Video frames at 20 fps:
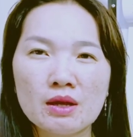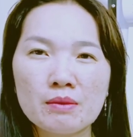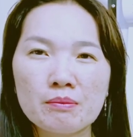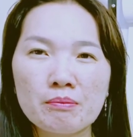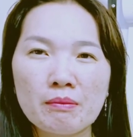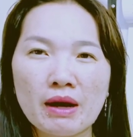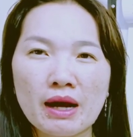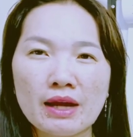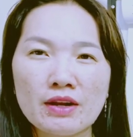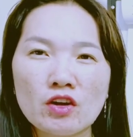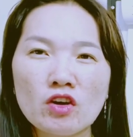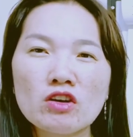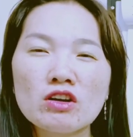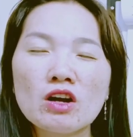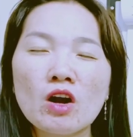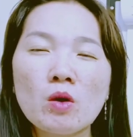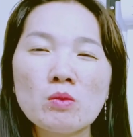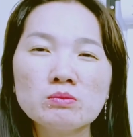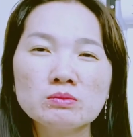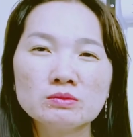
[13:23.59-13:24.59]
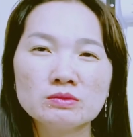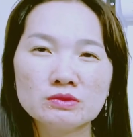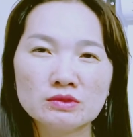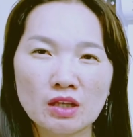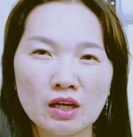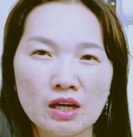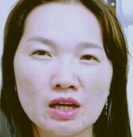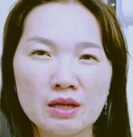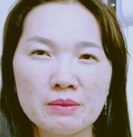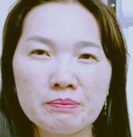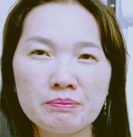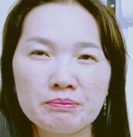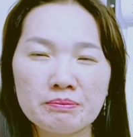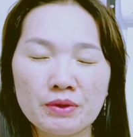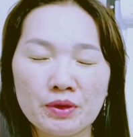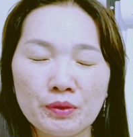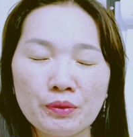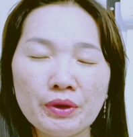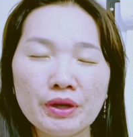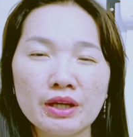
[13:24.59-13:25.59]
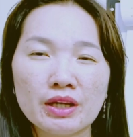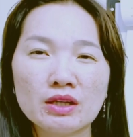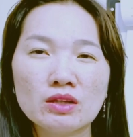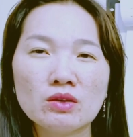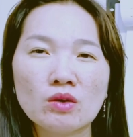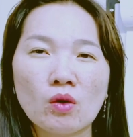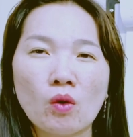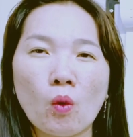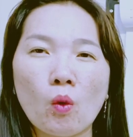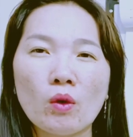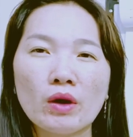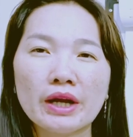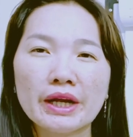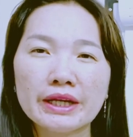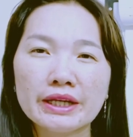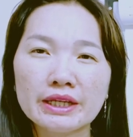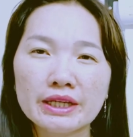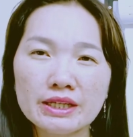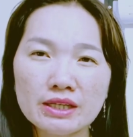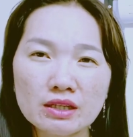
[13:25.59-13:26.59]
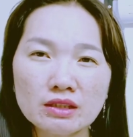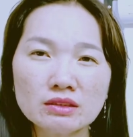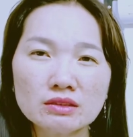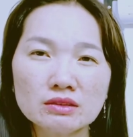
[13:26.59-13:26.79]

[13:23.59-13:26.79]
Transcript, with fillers: mà nó không thể biểu hiện của cái ký ức